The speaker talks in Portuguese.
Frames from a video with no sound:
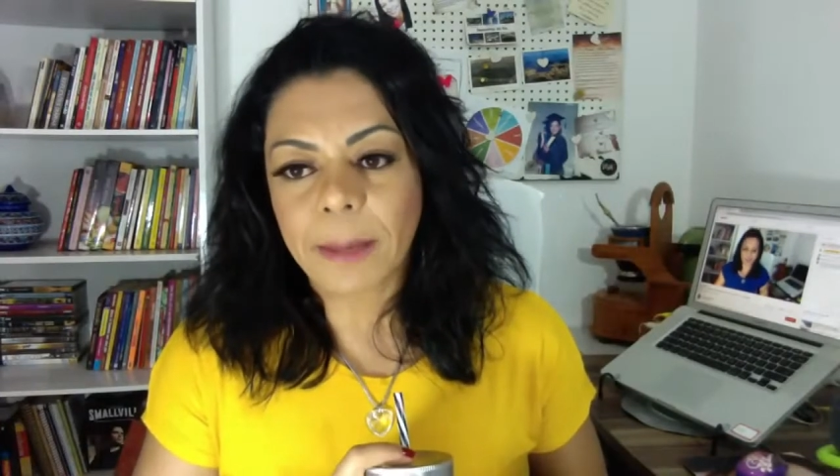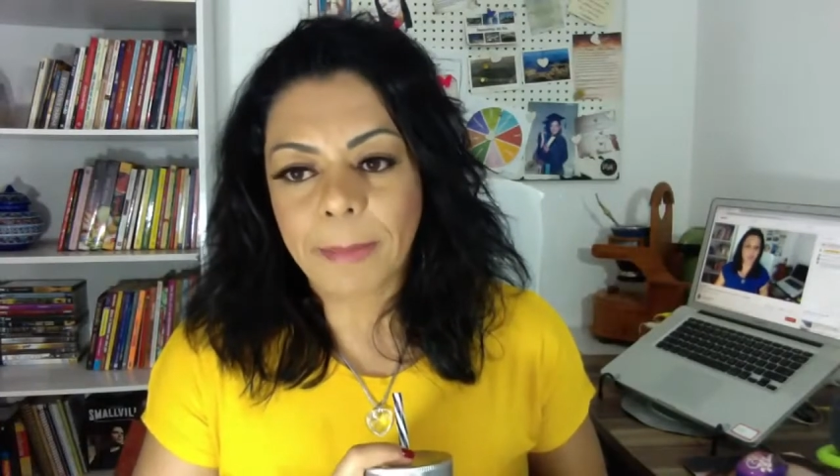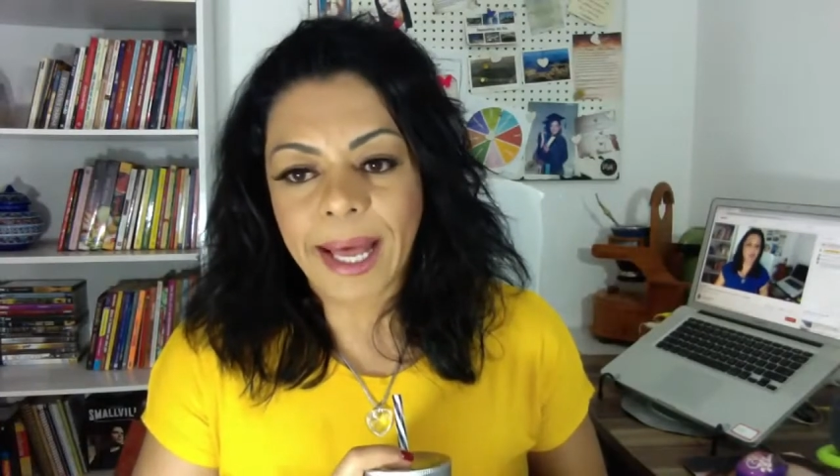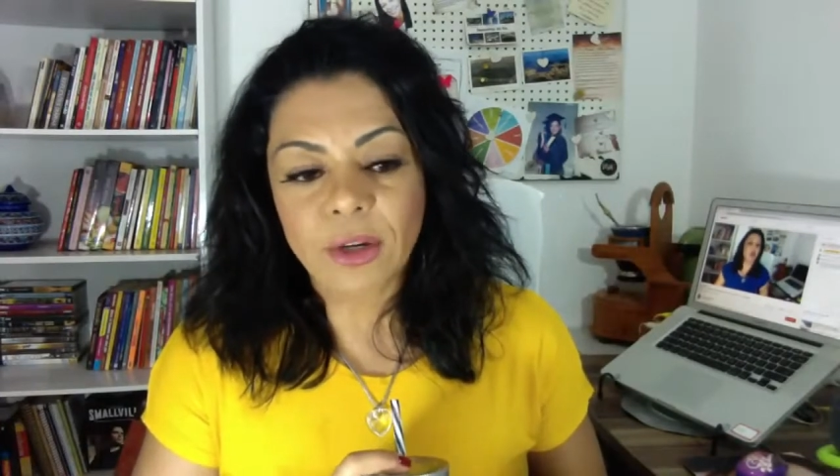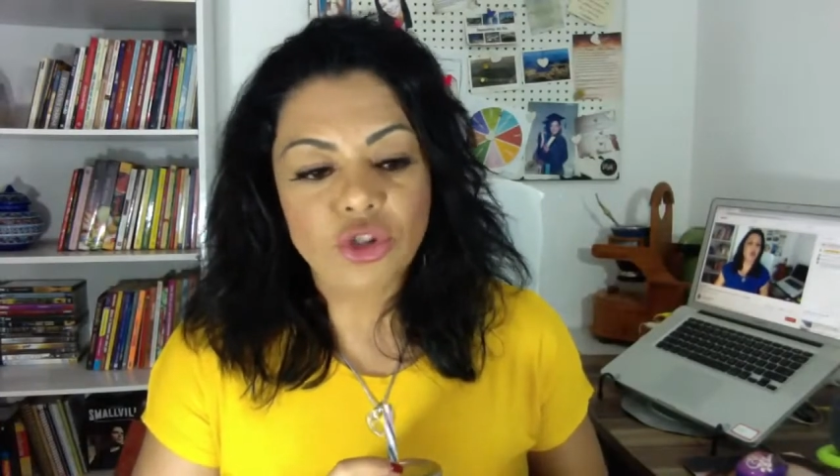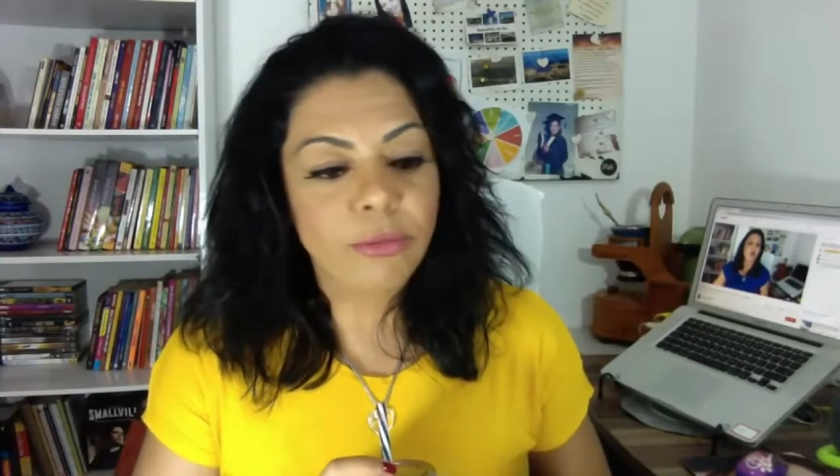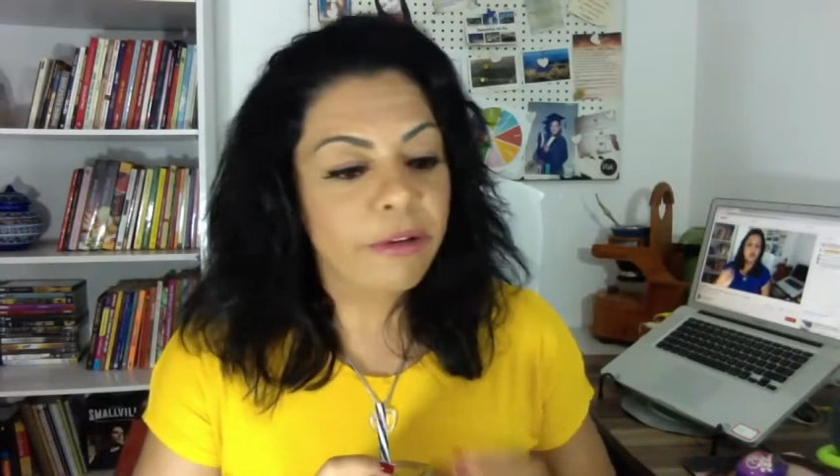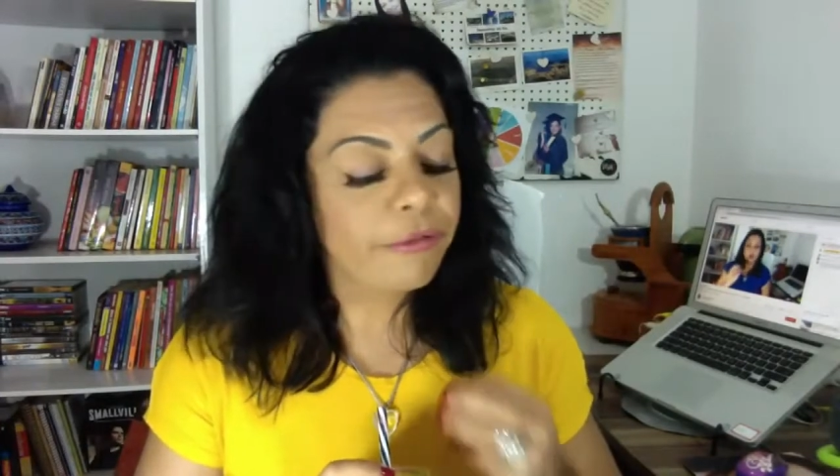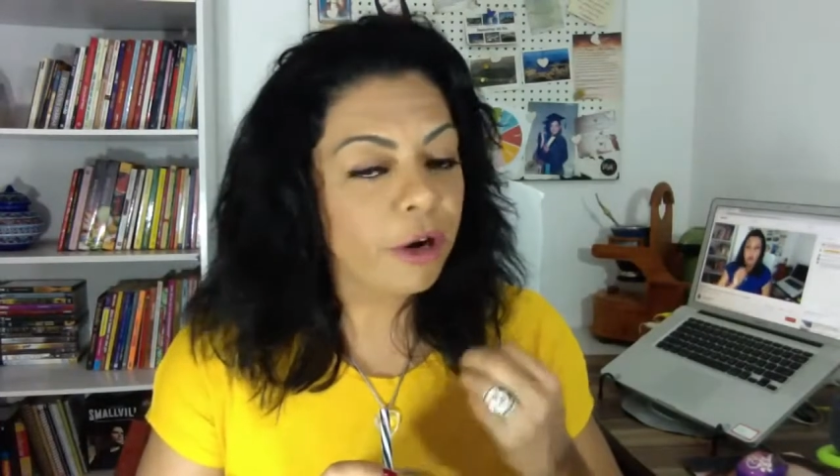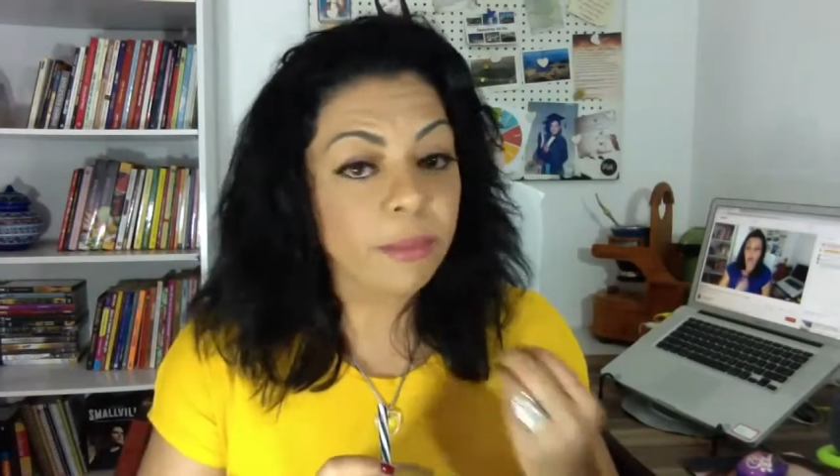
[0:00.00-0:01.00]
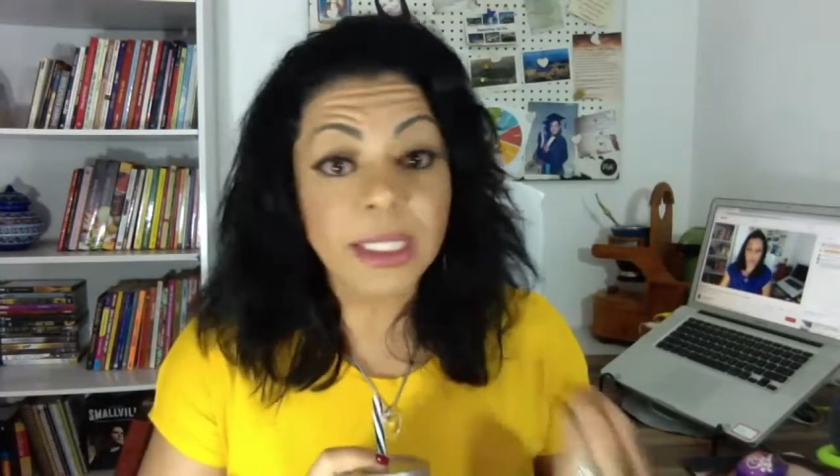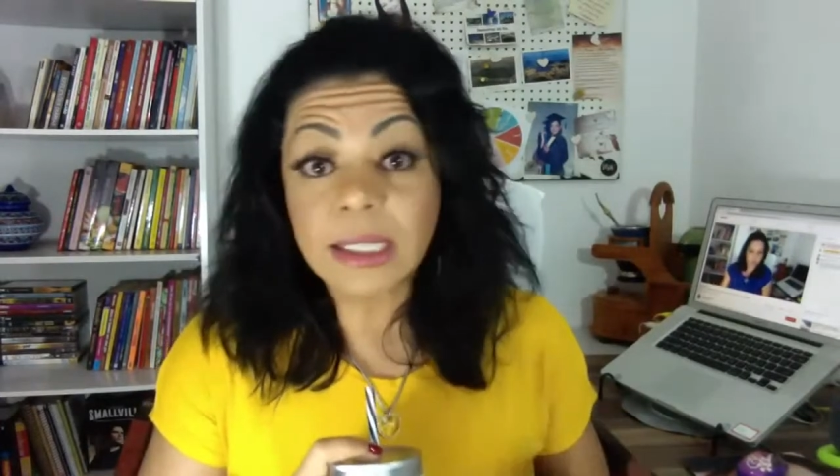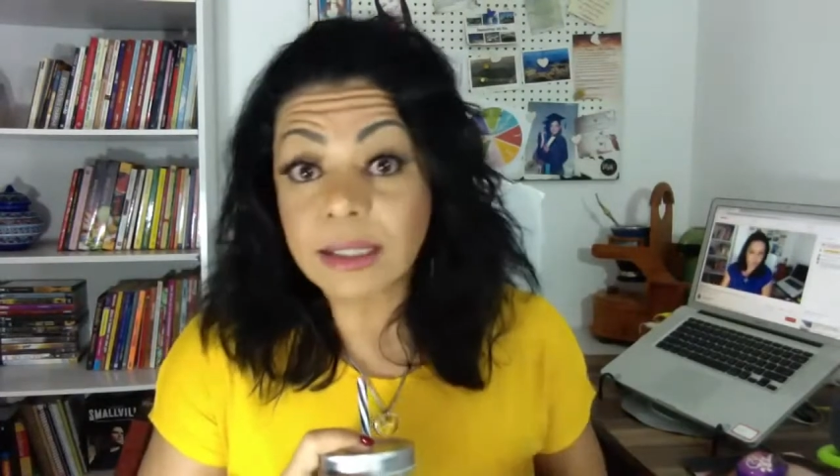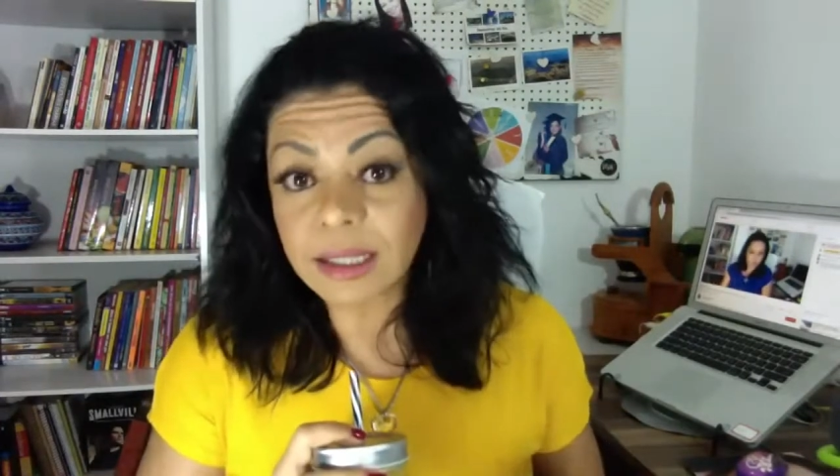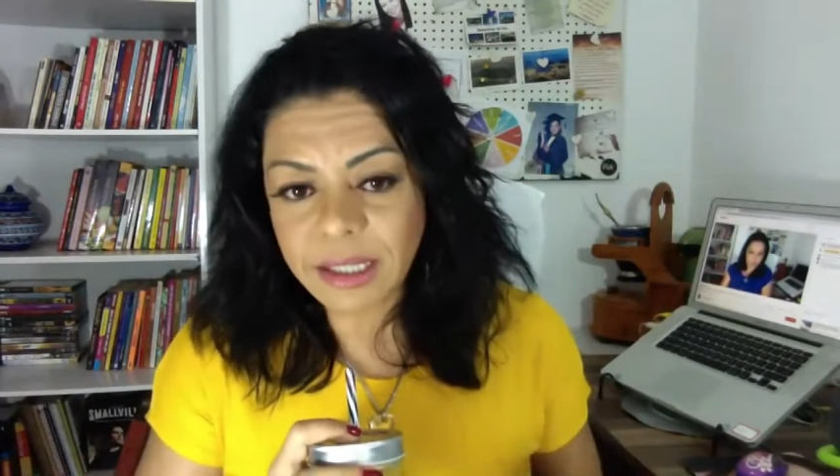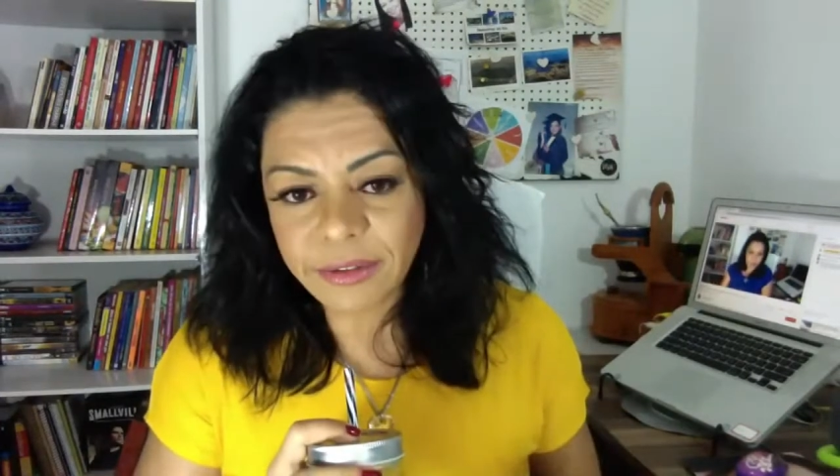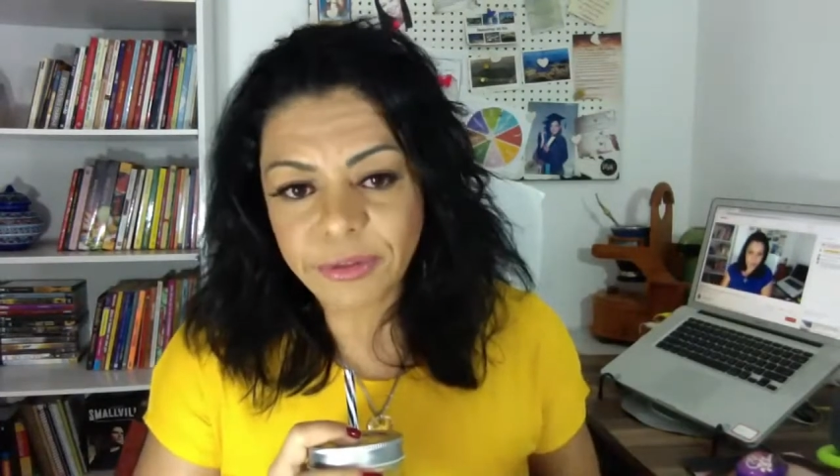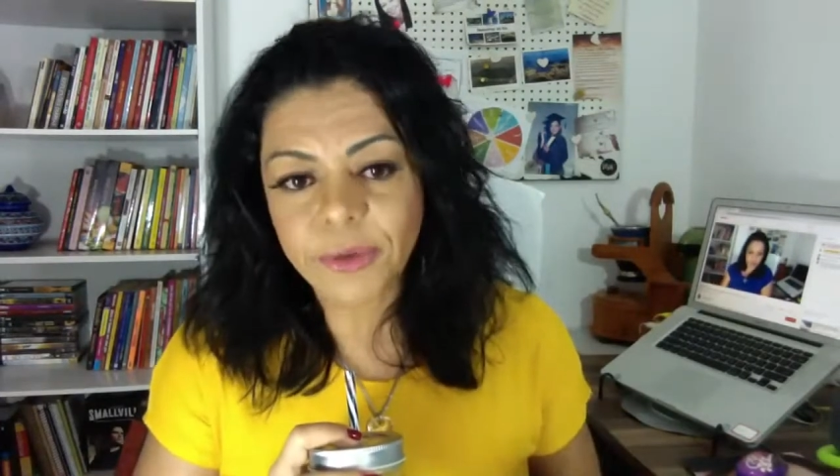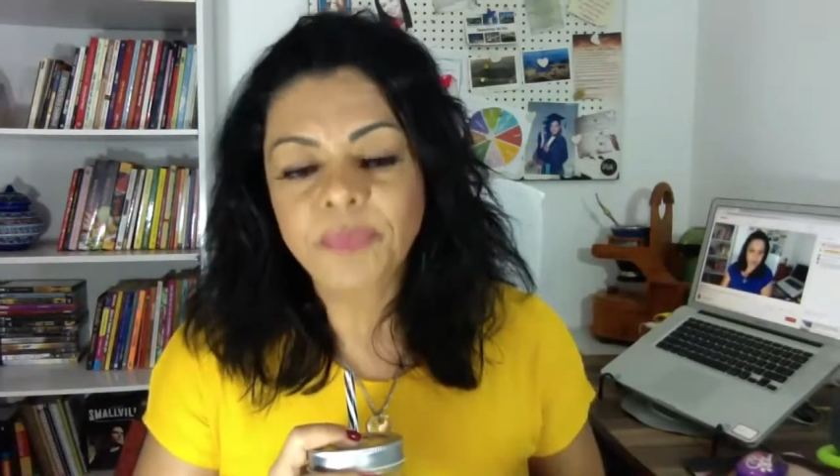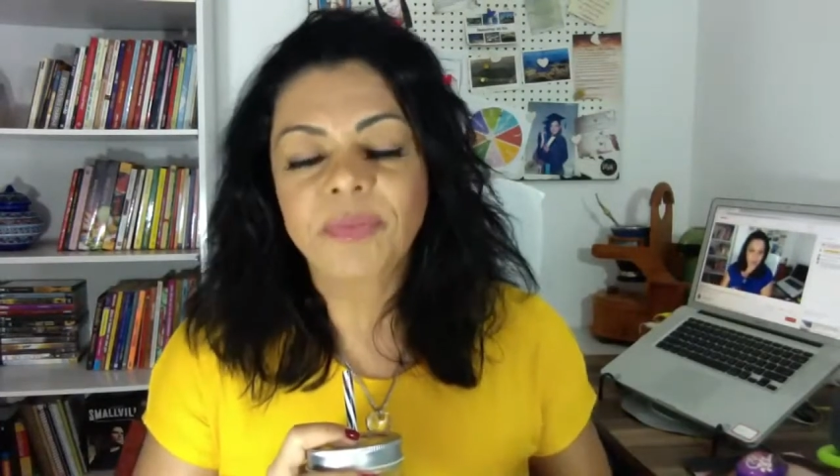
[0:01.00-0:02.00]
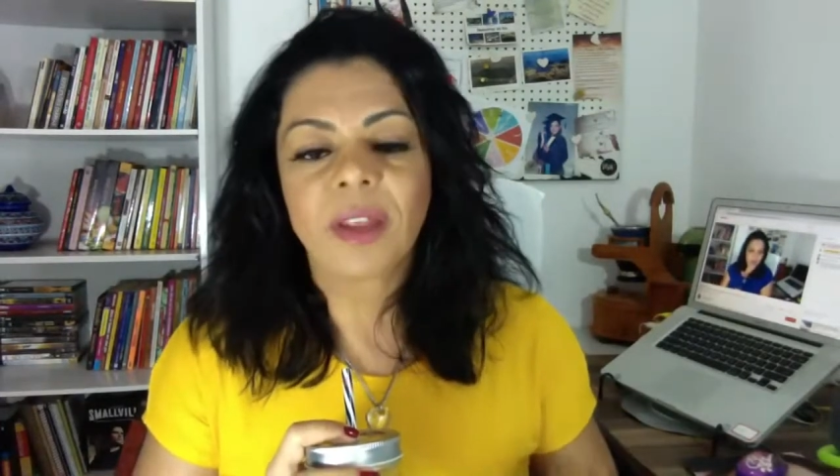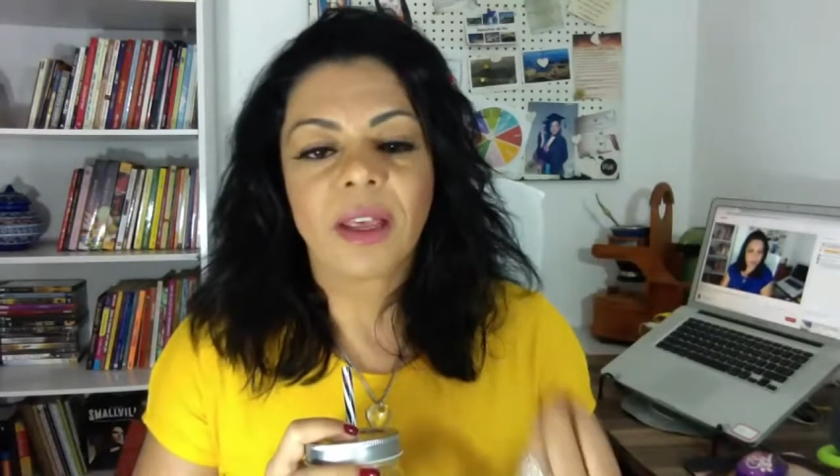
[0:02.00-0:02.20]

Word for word: trabalho de uma forma incrível.